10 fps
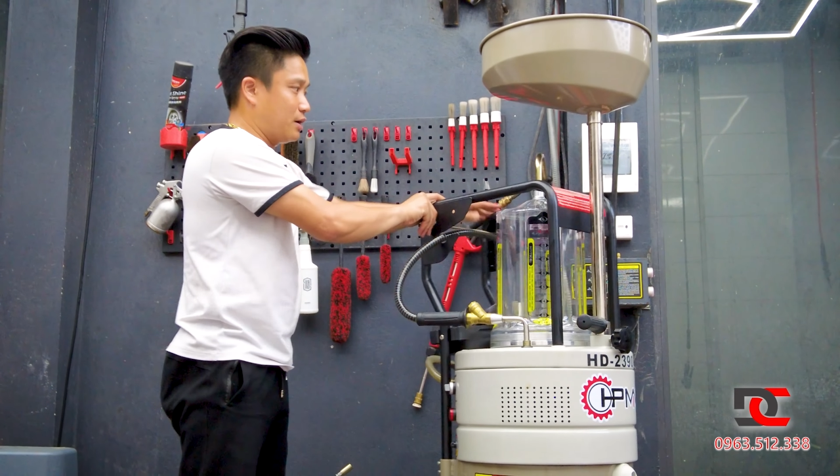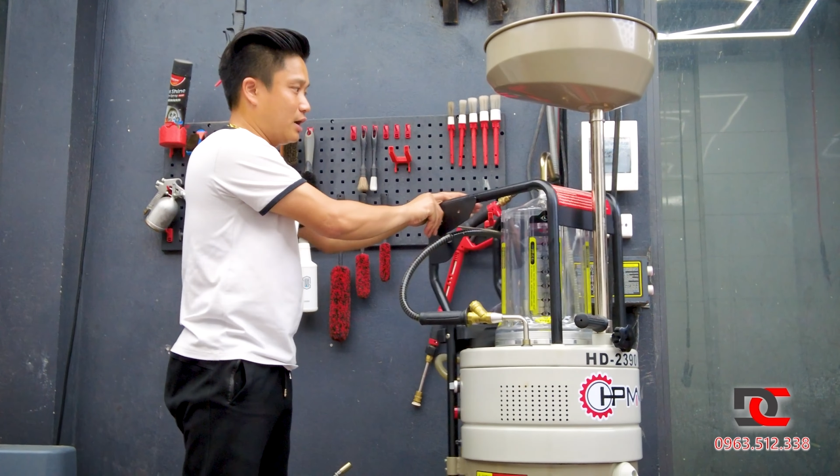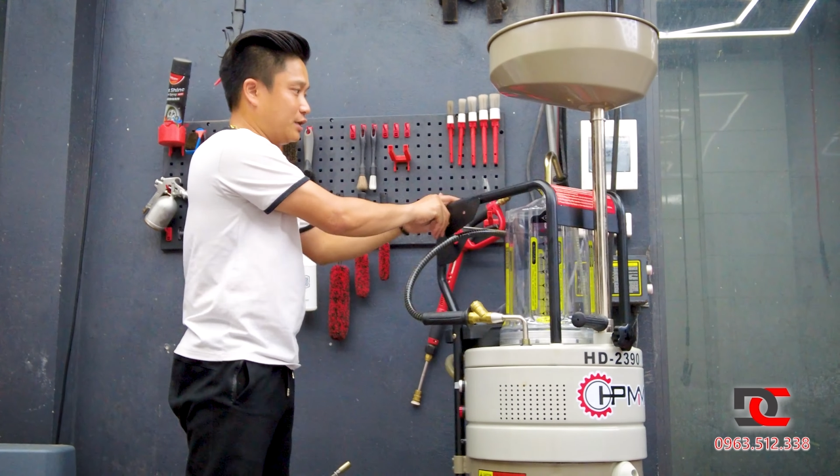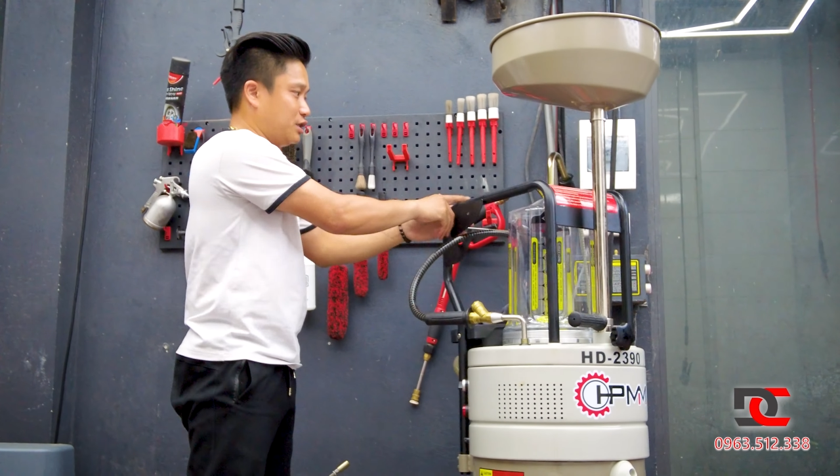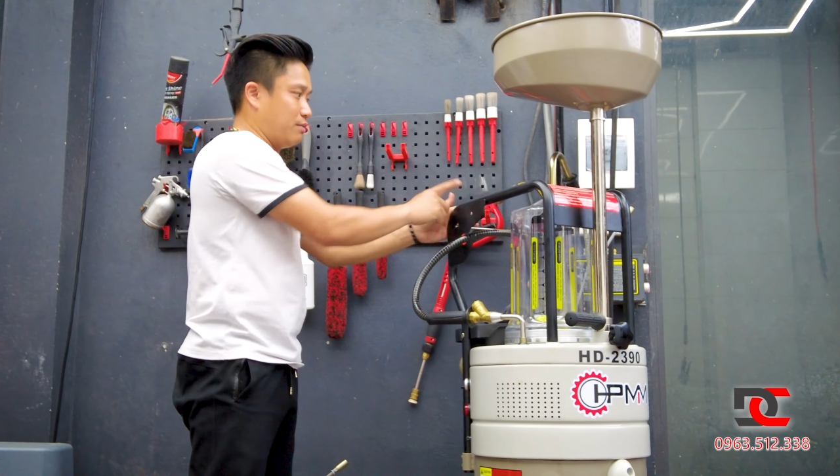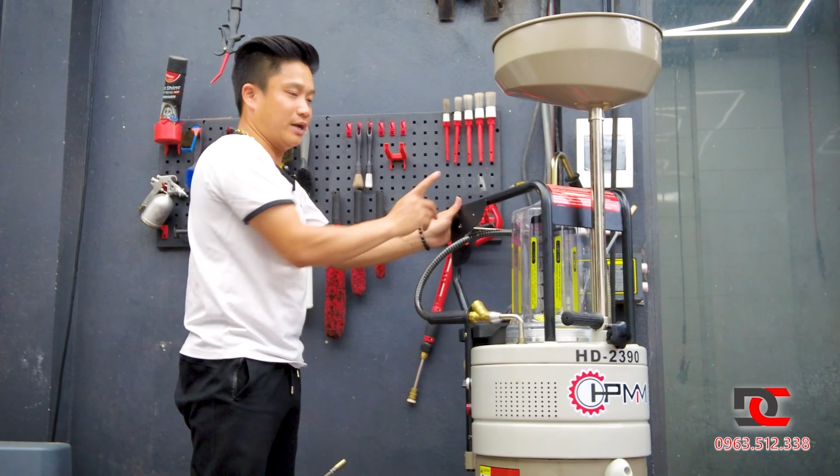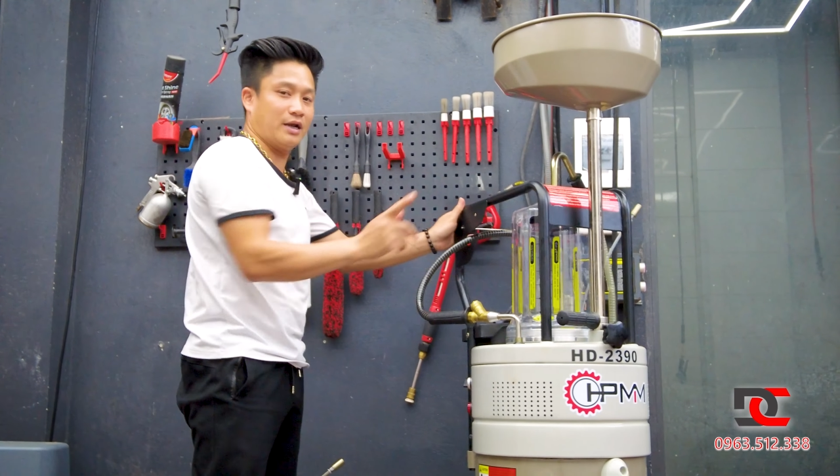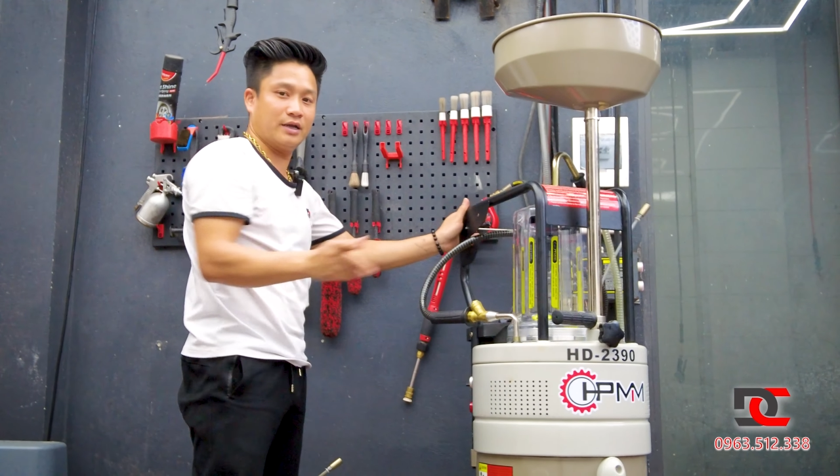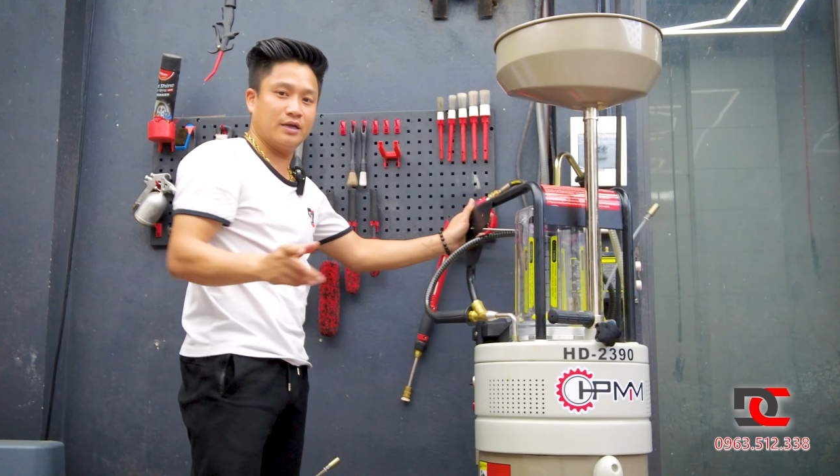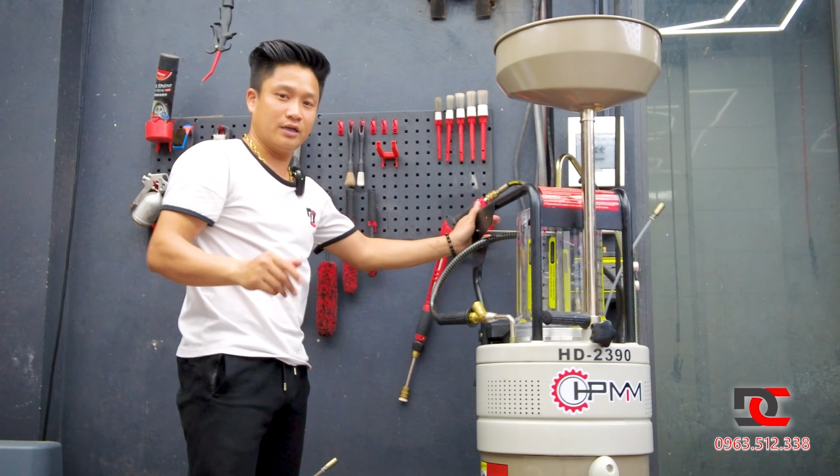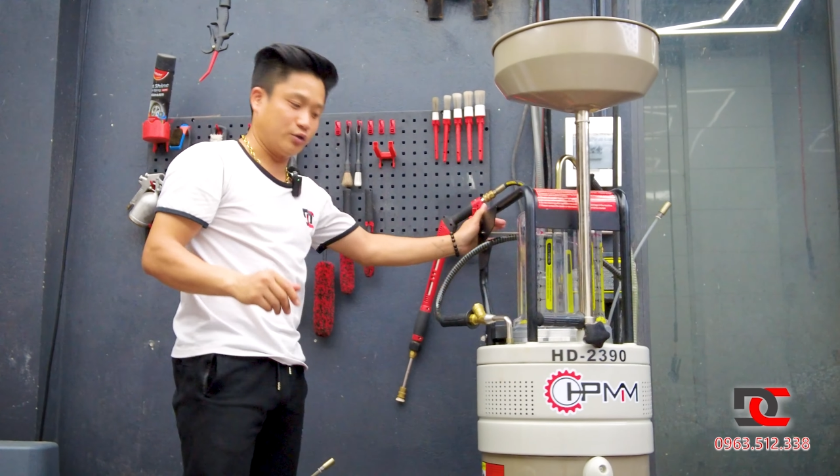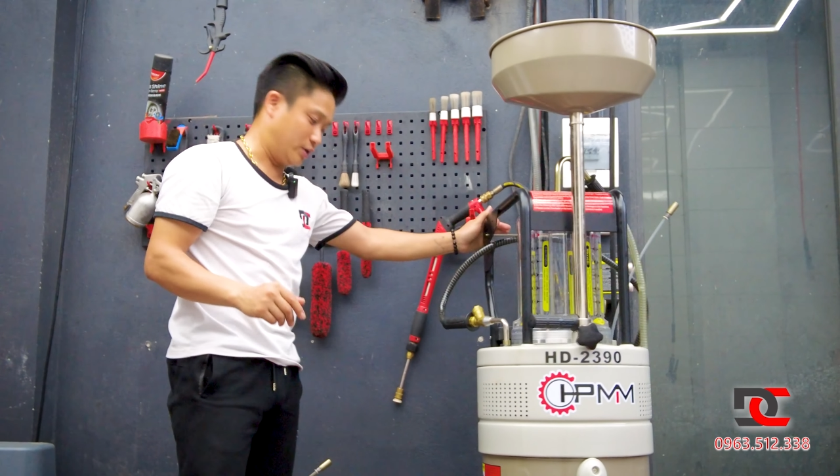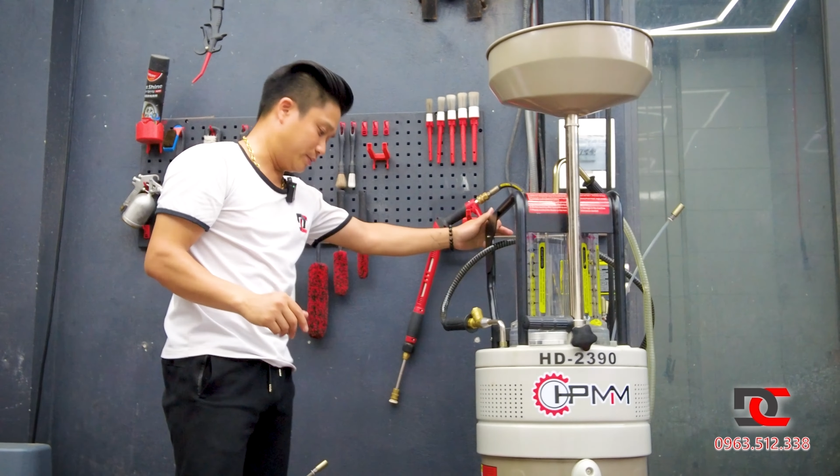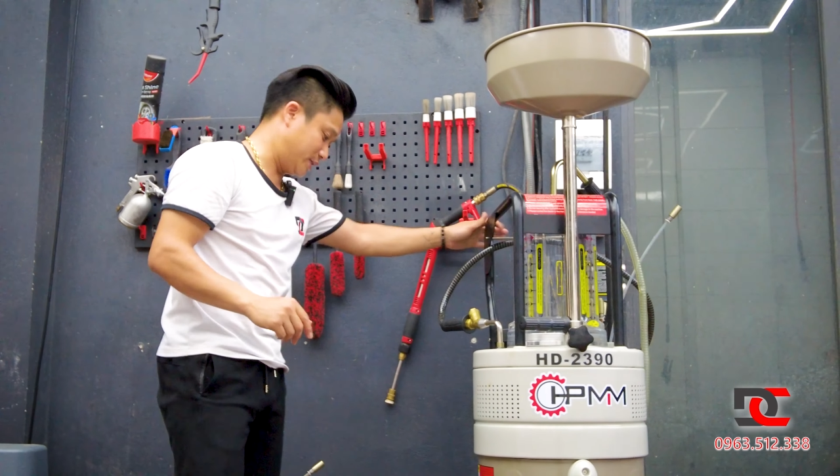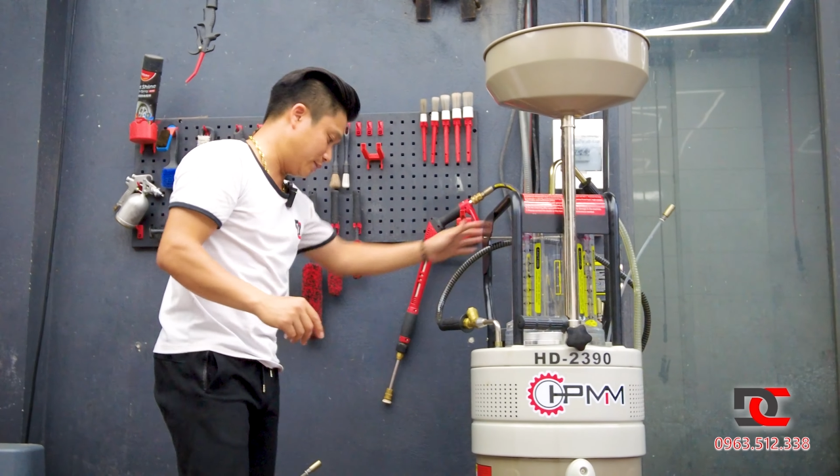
cái chiếc máy này để cho anh em